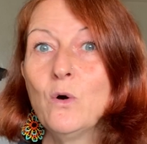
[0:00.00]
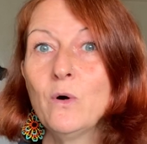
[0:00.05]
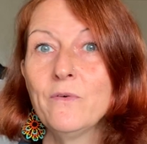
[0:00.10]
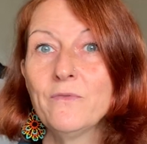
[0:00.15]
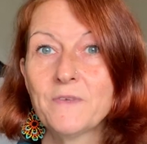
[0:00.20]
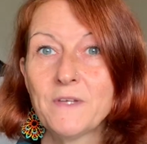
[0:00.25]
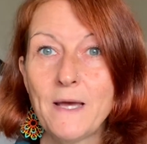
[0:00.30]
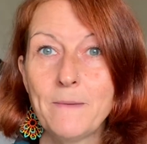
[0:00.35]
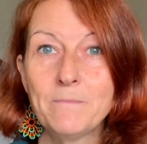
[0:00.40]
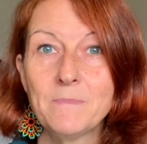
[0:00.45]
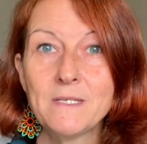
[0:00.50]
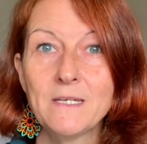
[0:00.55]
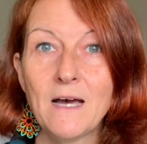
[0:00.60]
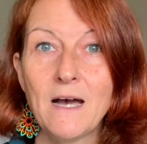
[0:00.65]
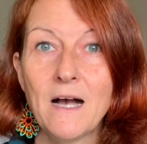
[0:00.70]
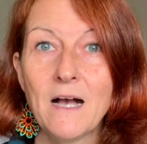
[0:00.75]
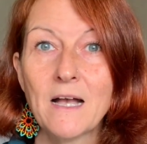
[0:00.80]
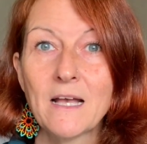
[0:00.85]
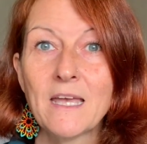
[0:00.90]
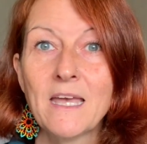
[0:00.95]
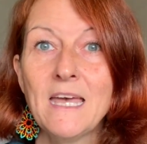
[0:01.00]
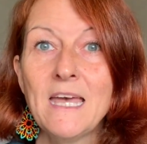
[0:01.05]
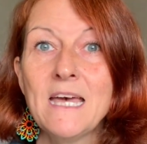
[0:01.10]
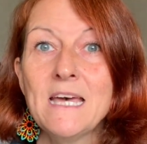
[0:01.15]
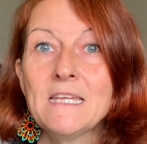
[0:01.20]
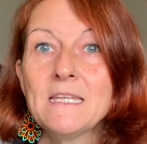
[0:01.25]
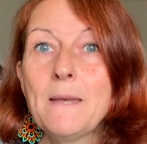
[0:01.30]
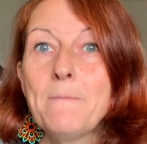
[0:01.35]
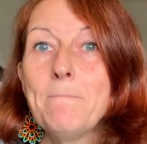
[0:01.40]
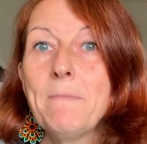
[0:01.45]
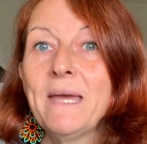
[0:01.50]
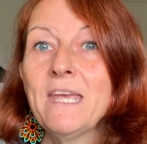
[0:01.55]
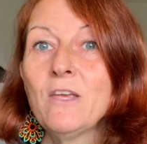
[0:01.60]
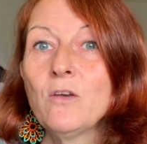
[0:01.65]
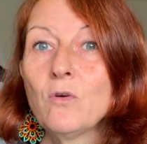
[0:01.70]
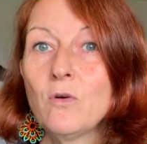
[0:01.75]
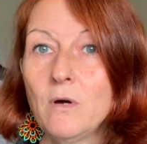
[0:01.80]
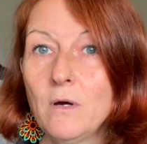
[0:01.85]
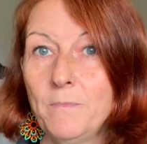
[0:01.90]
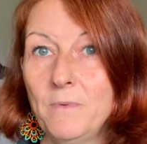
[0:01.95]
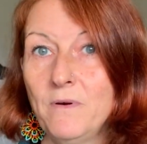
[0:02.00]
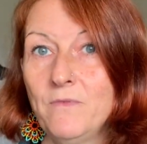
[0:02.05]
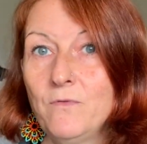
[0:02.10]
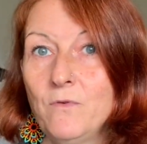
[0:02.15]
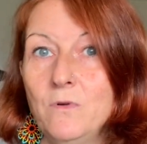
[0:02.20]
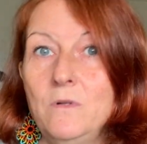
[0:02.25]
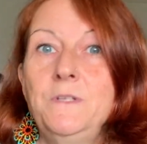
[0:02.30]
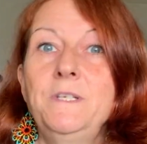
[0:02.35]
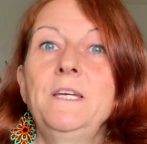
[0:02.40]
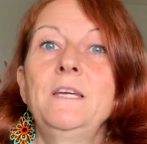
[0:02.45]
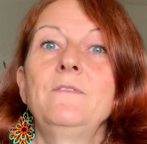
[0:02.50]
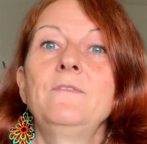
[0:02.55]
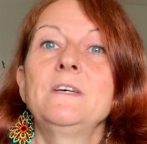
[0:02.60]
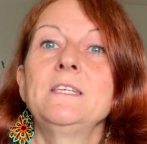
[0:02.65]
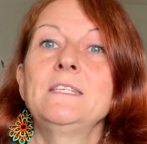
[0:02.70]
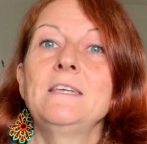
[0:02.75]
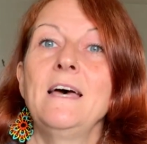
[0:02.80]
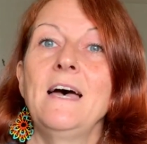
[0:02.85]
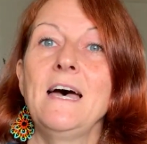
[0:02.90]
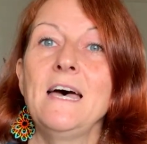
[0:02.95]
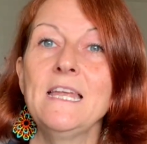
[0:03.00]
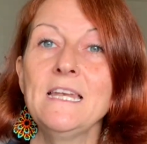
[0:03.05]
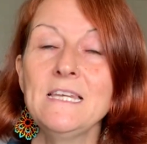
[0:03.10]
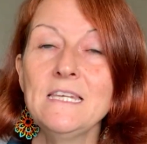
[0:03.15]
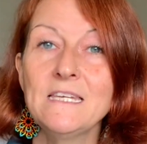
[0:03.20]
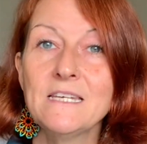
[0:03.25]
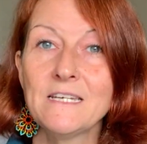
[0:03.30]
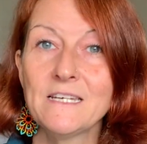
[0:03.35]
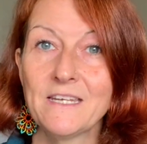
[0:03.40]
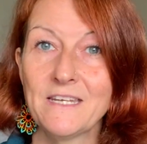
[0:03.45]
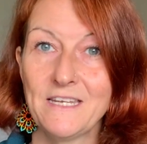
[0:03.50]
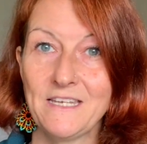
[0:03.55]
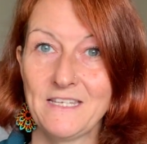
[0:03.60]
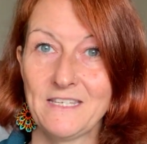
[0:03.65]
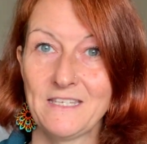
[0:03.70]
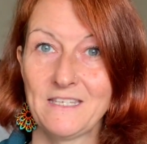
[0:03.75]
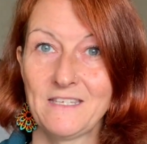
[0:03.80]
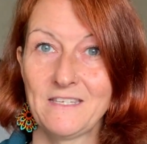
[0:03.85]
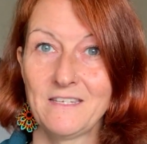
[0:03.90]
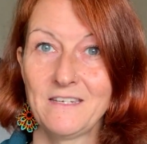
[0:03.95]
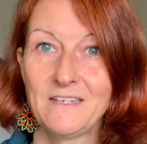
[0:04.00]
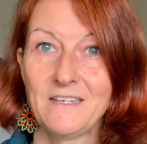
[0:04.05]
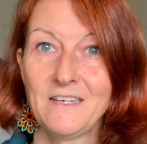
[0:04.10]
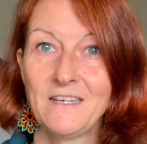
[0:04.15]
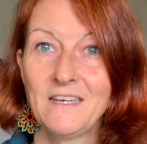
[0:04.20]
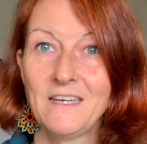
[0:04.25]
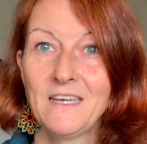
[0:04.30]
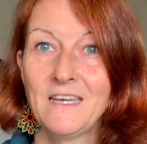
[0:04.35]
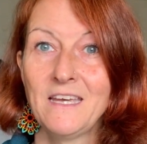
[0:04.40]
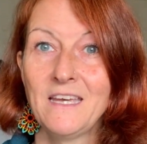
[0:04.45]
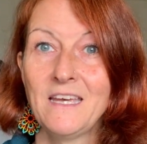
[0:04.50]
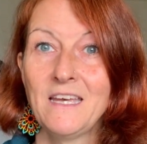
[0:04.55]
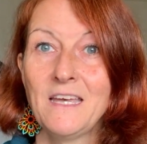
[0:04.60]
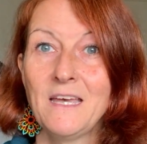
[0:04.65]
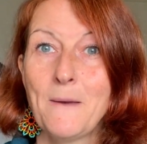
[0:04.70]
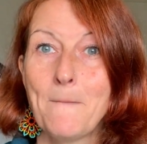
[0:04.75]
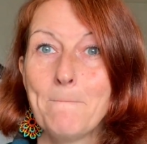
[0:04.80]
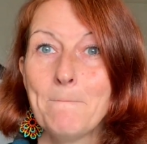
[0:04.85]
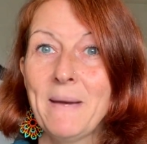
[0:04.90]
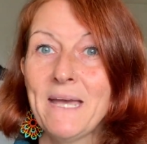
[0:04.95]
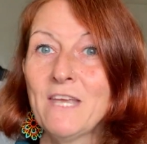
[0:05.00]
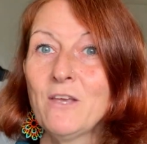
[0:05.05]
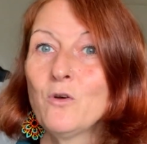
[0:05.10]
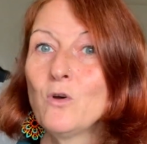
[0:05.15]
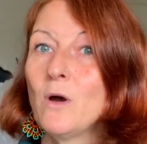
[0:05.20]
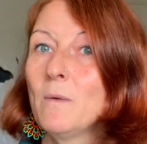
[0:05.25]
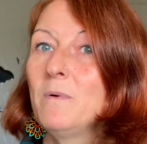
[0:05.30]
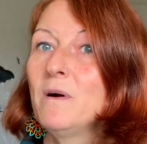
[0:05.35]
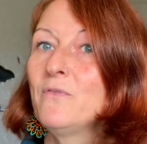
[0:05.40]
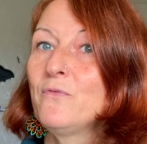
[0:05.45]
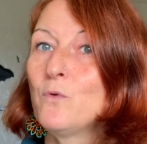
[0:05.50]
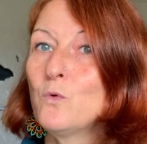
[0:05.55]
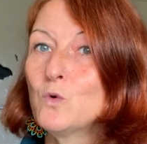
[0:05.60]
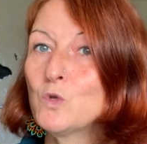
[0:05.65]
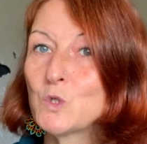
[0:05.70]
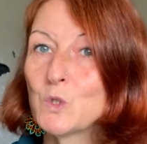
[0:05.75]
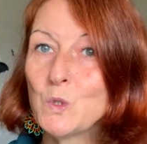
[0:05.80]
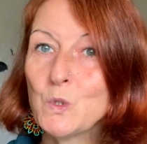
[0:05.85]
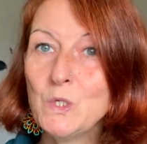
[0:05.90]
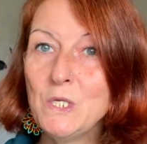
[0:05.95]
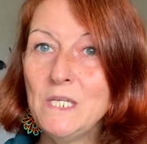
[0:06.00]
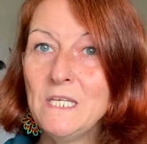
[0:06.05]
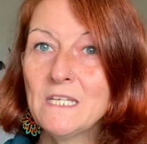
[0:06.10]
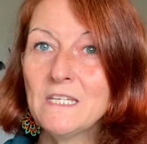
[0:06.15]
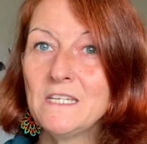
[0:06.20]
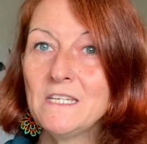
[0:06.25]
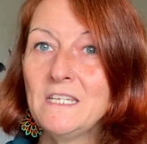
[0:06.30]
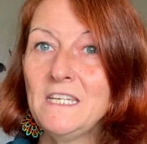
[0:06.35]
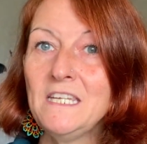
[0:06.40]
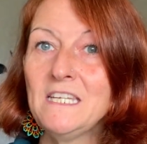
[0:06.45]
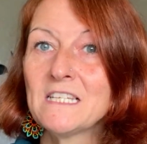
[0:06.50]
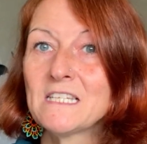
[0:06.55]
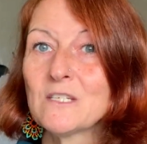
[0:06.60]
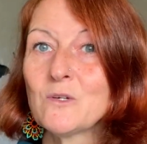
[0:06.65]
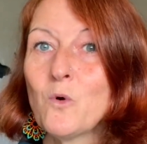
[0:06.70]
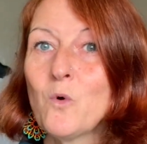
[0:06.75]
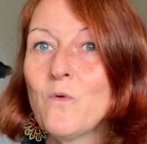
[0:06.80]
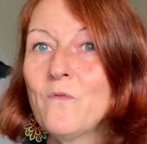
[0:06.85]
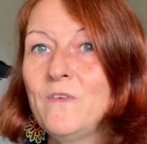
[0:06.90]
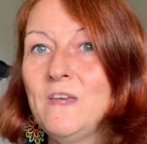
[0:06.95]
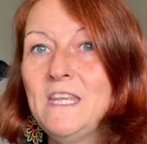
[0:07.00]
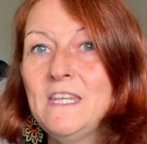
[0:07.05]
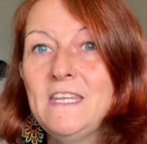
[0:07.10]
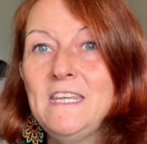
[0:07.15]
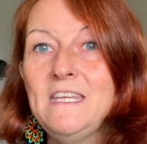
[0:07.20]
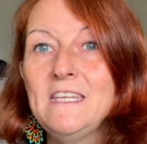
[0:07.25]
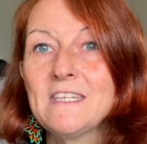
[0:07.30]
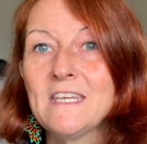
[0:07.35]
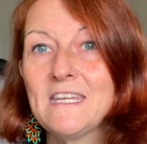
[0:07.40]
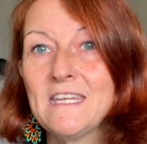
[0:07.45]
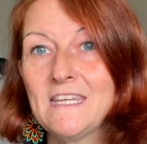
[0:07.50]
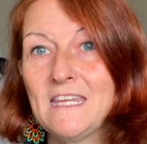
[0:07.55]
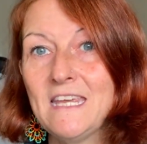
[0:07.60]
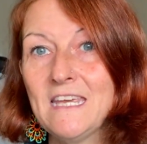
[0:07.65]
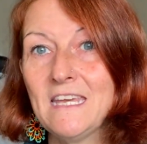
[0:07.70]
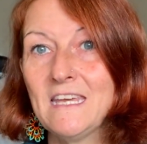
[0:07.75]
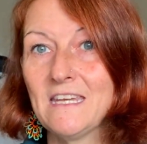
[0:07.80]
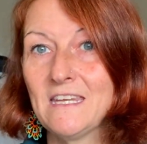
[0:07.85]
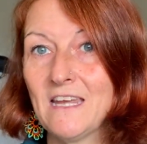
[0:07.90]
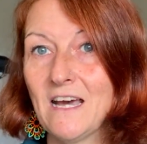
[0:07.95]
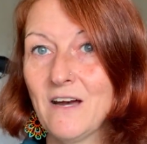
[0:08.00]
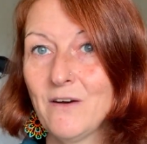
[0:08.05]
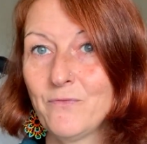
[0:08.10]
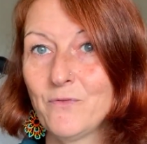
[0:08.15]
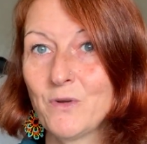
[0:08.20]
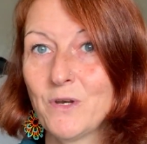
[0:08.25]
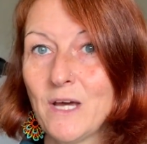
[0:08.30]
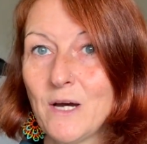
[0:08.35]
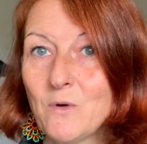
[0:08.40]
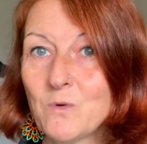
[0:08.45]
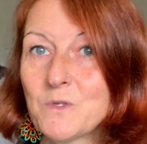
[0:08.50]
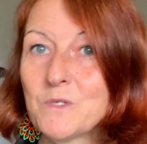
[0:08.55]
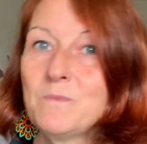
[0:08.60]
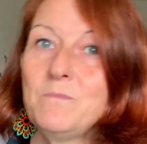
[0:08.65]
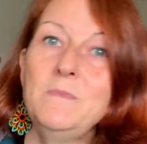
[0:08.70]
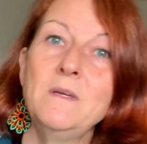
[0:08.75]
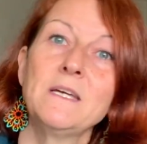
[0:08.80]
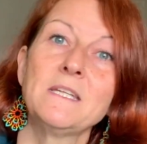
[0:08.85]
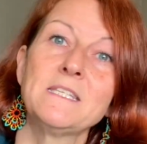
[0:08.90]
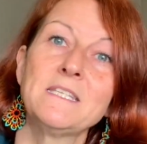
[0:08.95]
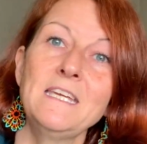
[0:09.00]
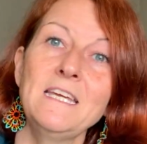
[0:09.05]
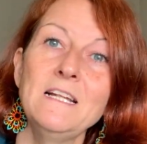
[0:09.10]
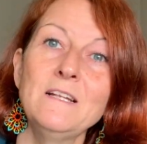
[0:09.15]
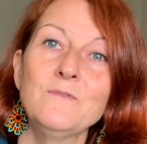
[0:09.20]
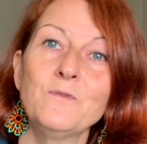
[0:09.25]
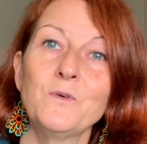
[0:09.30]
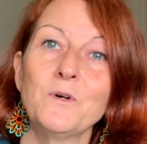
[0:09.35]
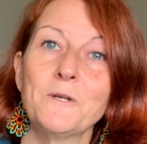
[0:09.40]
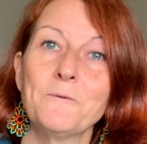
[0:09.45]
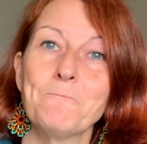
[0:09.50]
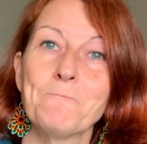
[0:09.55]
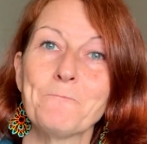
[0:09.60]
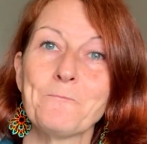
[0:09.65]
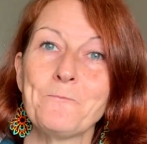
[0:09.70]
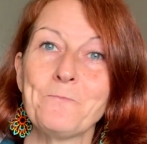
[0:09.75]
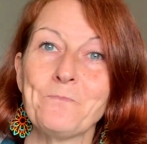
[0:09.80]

oft am Tag, denn mein Körper wollte etwas anderes. Mein Körper funktionierte nicht so, wie diese Dinge da von außen mir erzählt wurden.